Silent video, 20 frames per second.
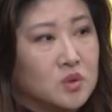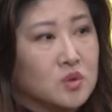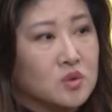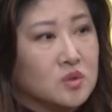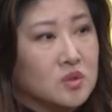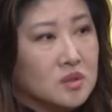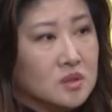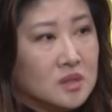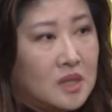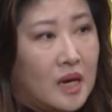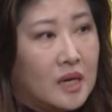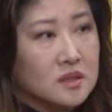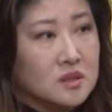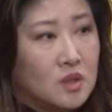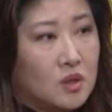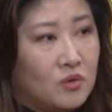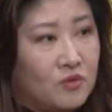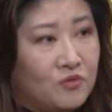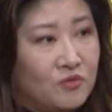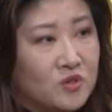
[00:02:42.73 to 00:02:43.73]
就是它
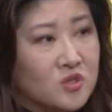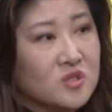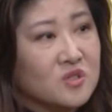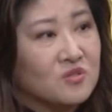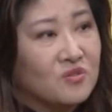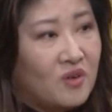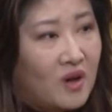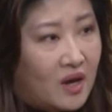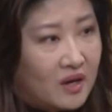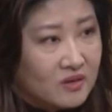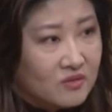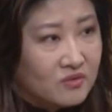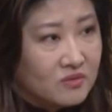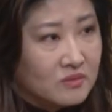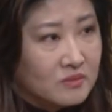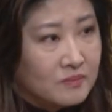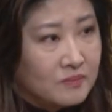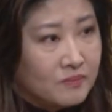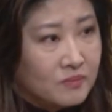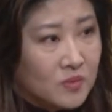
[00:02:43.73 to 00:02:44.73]
叫 First Five，
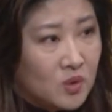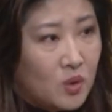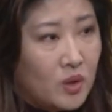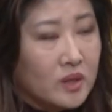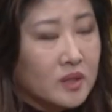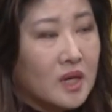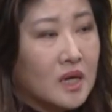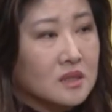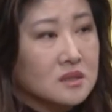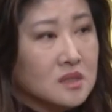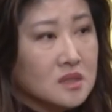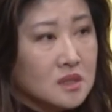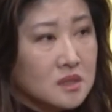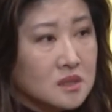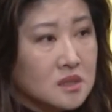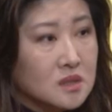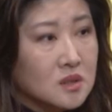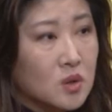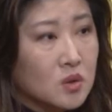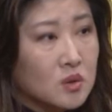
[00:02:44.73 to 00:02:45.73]
对，那这个
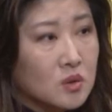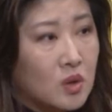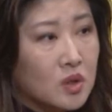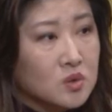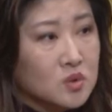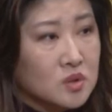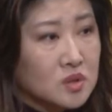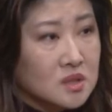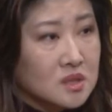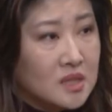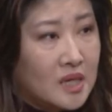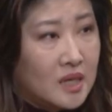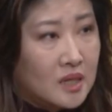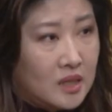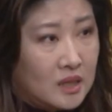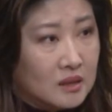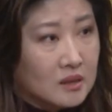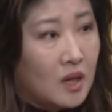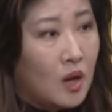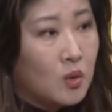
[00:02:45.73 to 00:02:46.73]
机构的话，就是在
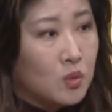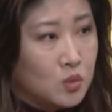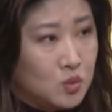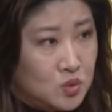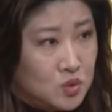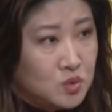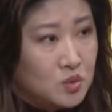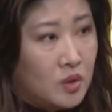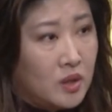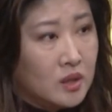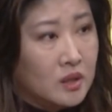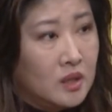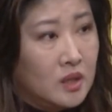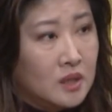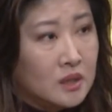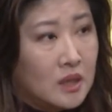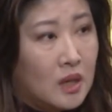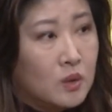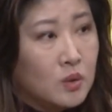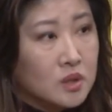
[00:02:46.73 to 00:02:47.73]
0到5岁，
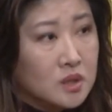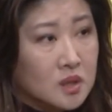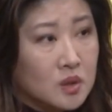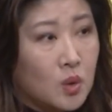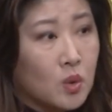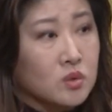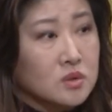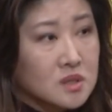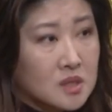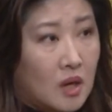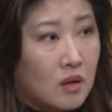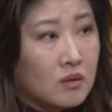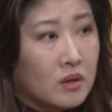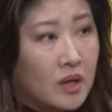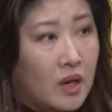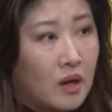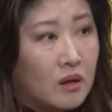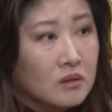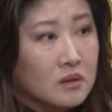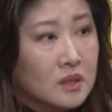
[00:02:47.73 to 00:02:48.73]
它会提供早
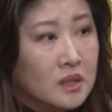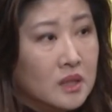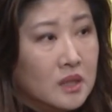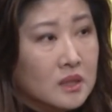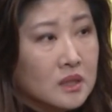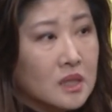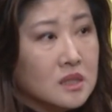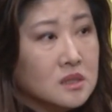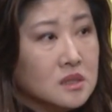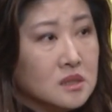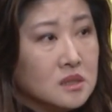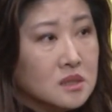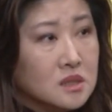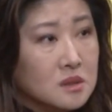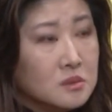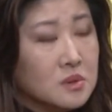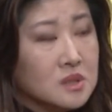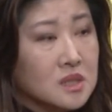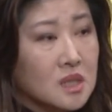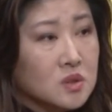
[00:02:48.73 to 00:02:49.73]
疗，但是
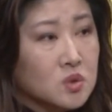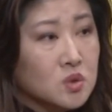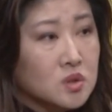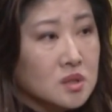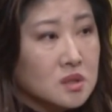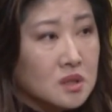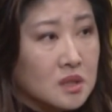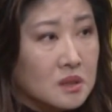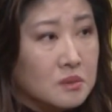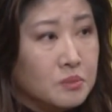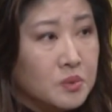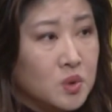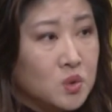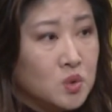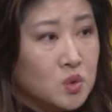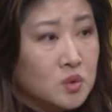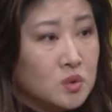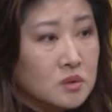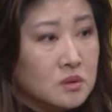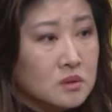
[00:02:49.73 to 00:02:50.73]
基本上就是你必
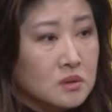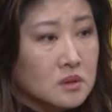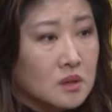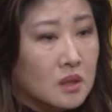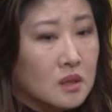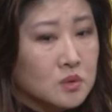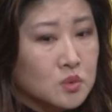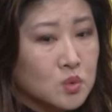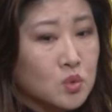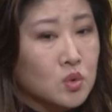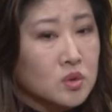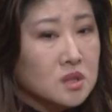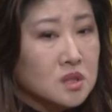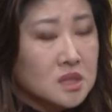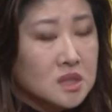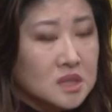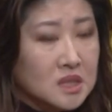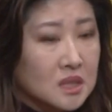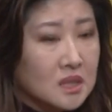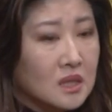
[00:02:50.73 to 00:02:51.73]
须，如果是
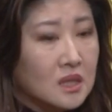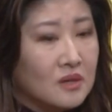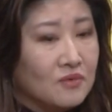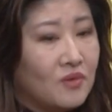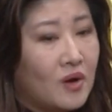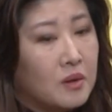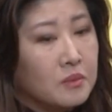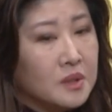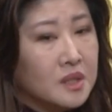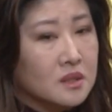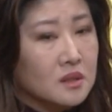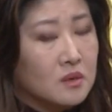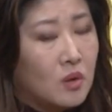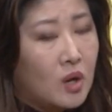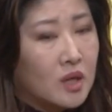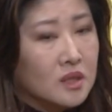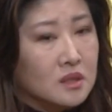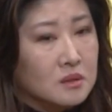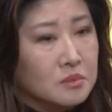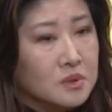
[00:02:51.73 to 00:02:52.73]
心理方面的
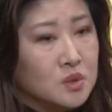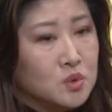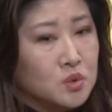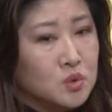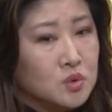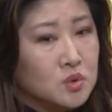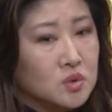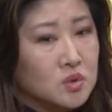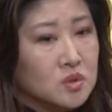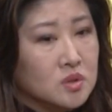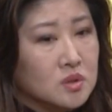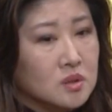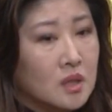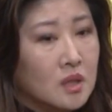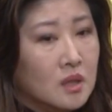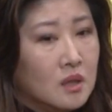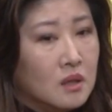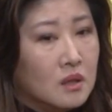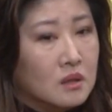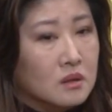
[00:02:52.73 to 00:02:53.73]
话，你必须是
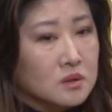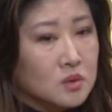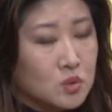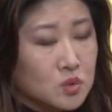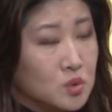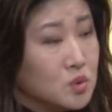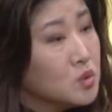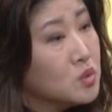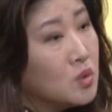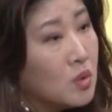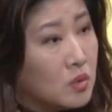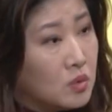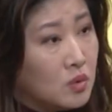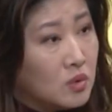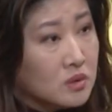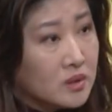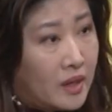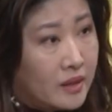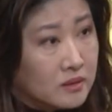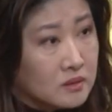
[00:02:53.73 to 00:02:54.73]
有去做
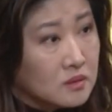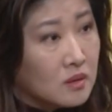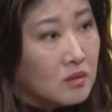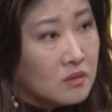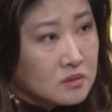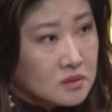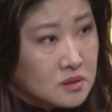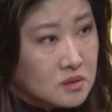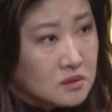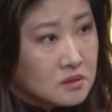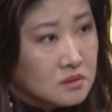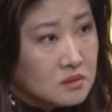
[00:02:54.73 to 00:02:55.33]
过 diagnose，